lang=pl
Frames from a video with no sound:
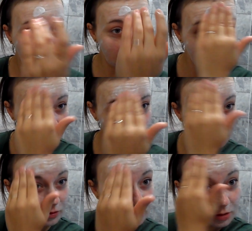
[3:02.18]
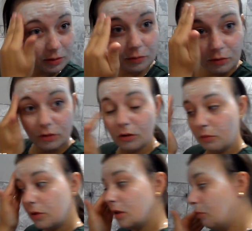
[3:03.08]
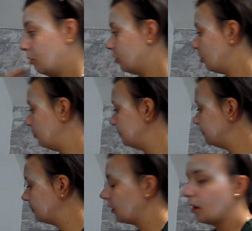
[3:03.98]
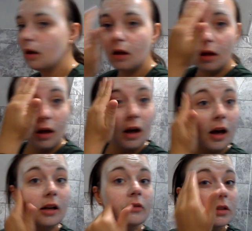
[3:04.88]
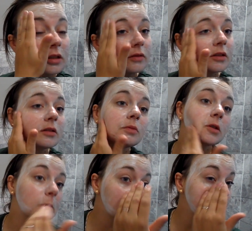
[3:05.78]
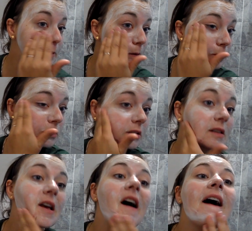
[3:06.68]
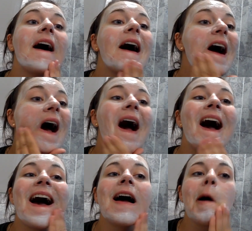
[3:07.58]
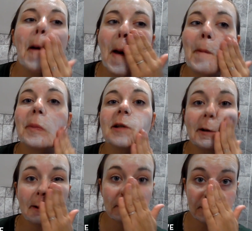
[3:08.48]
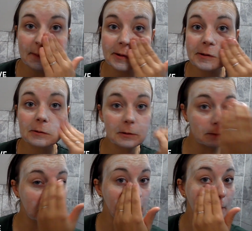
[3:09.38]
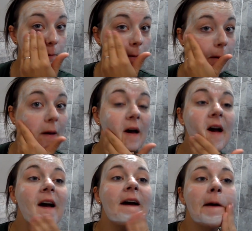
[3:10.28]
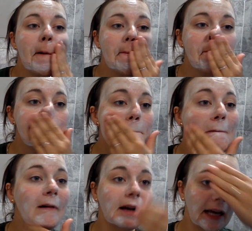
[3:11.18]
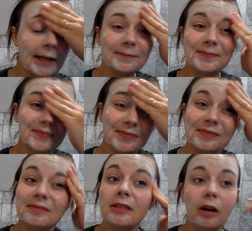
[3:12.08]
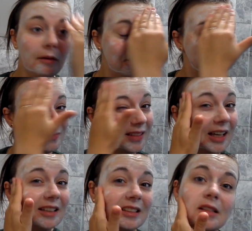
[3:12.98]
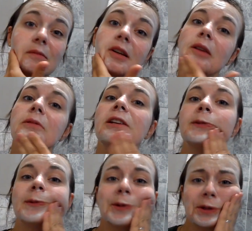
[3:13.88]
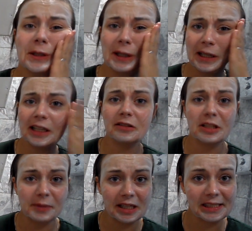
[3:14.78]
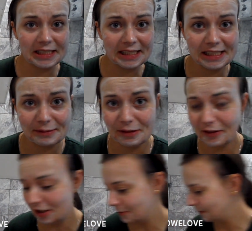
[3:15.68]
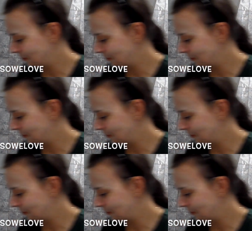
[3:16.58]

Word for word: Bardzo możliwe, że trzeba było to robić na mokro, ale właściwie to przecież żadna różnica. Bo za chwilę po prostu to zmyję. Okej. Okay. O, tak, z biegiem czasu to się tak klei coraz bardziej. Idę zmywać.